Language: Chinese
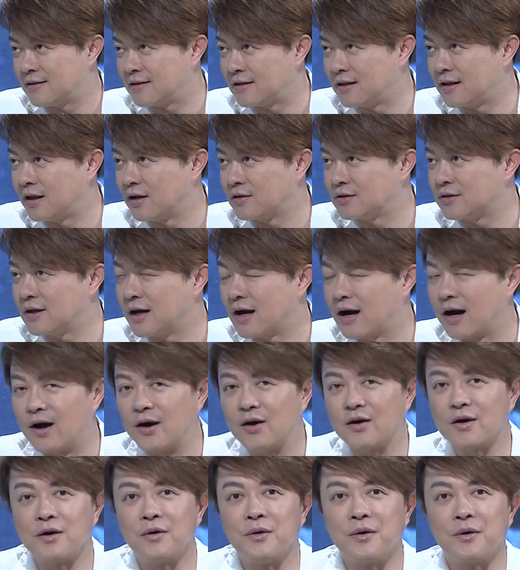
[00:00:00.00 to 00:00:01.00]
李老师
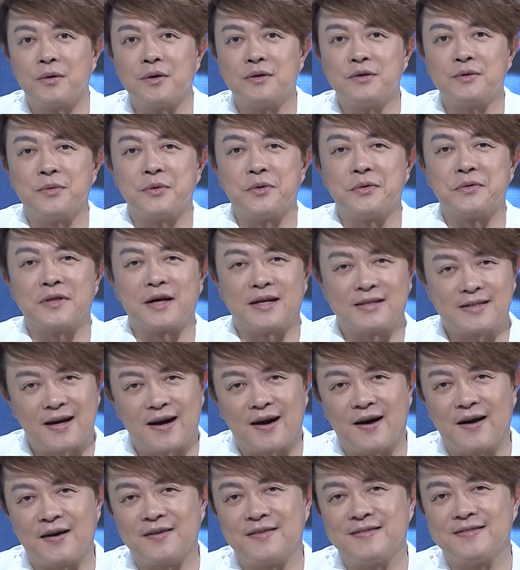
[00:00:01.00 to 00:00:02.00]
好，各位观众朋友，大家
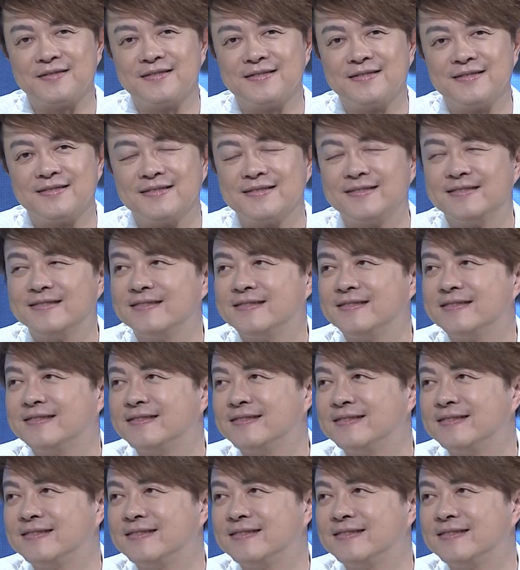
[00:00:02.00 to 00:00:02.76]
好。我们知